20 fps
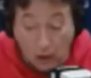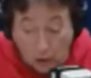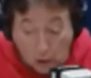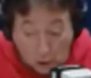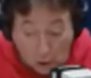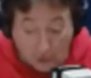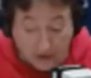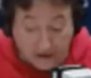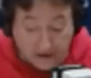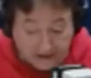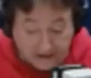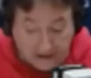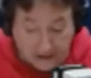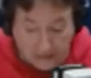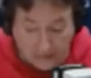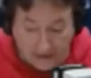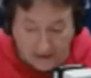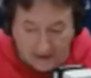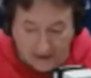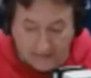no de
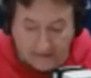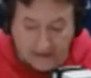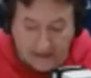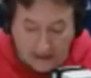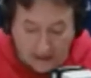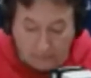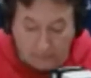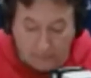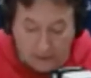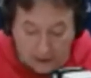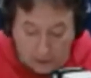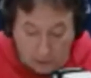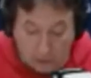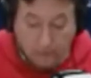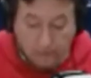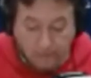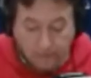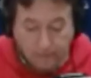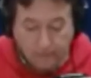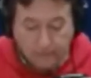extrema gravedad, pero